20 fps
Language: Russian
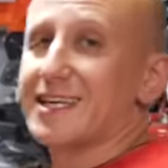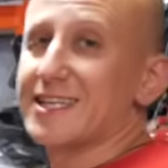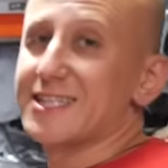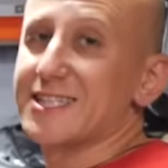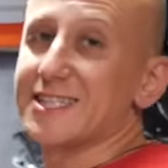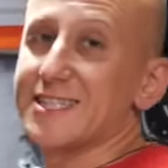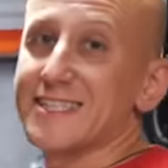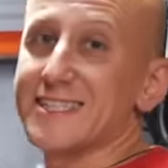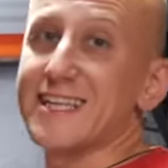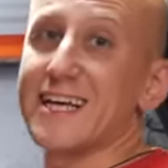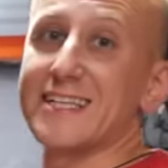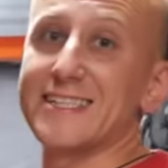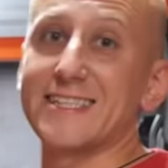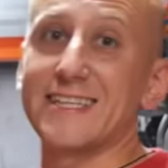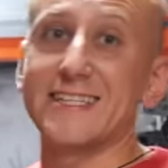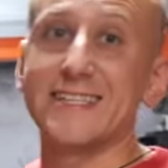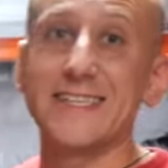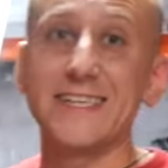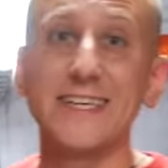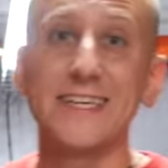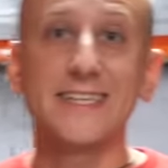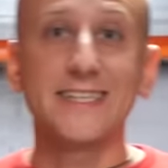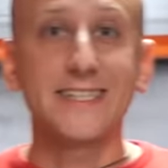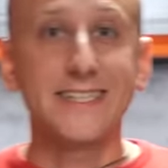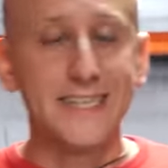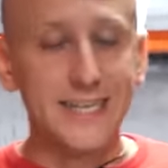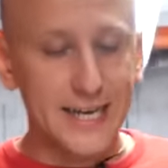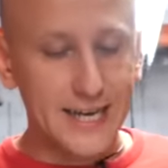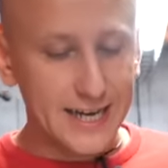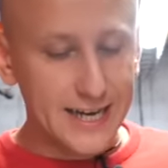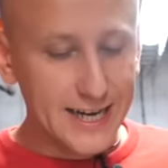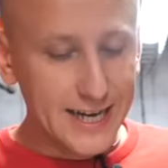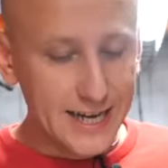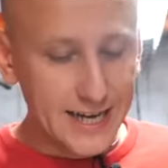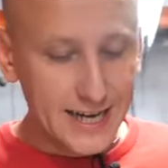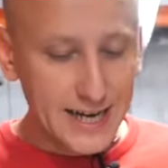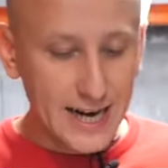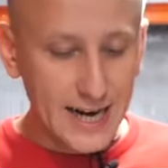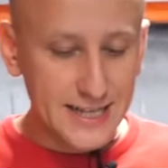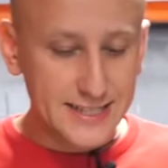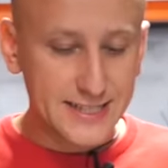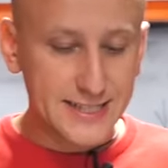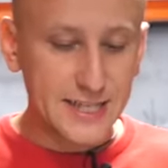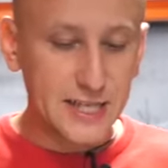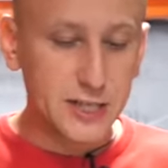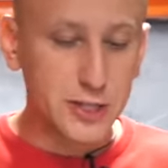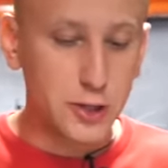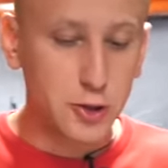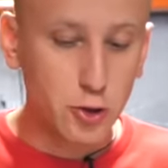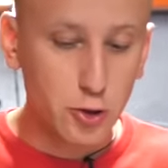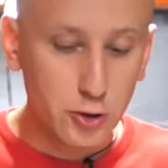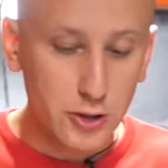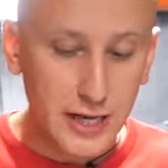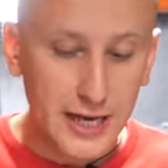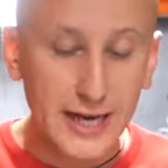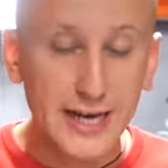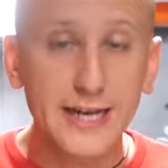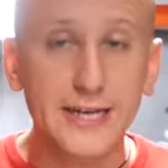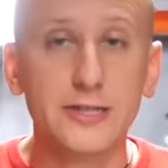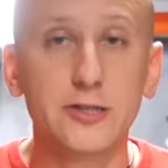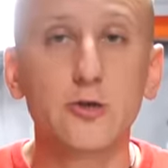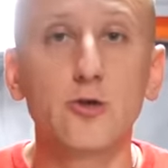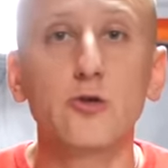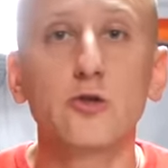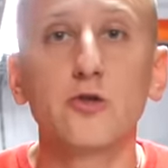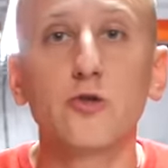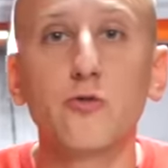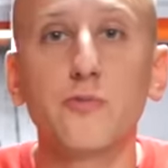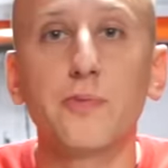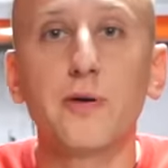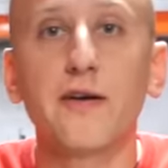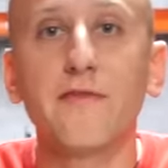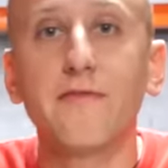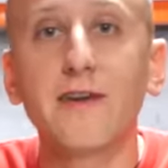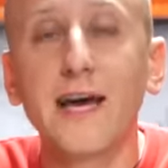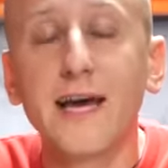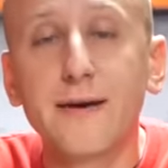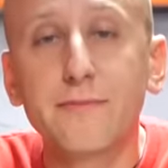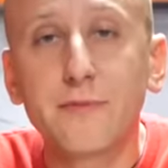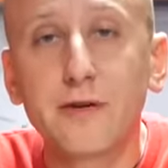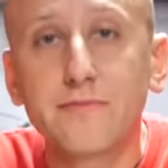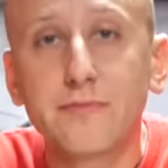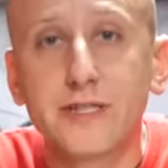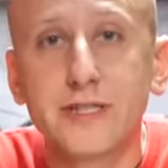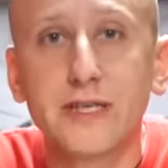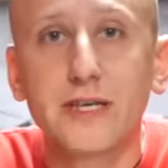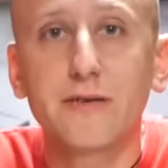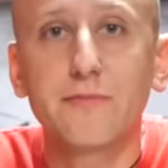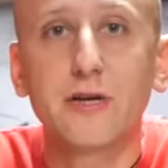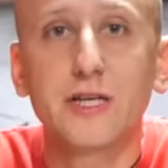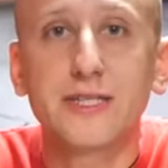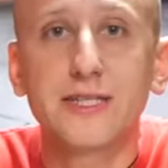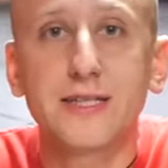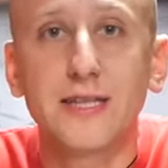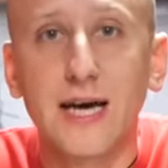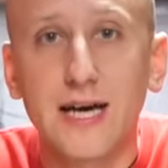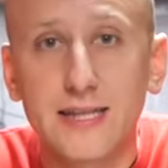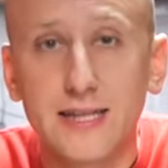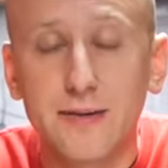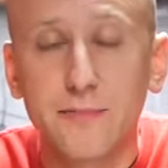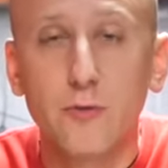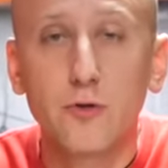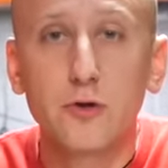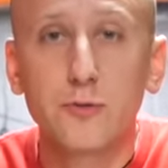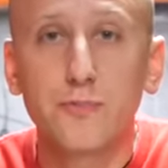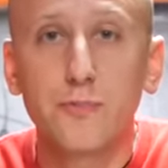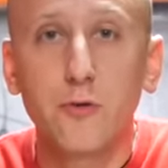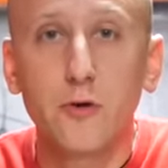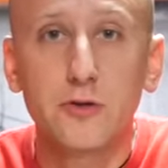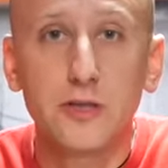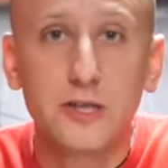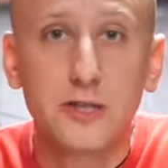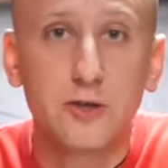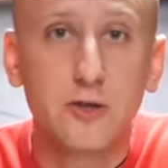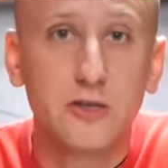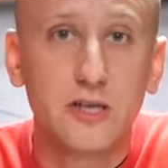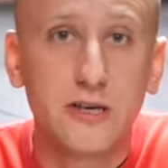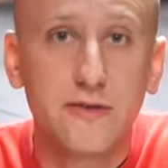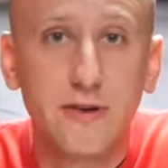z 16 xer оснащен электронно управляемым термостатом. Он полностью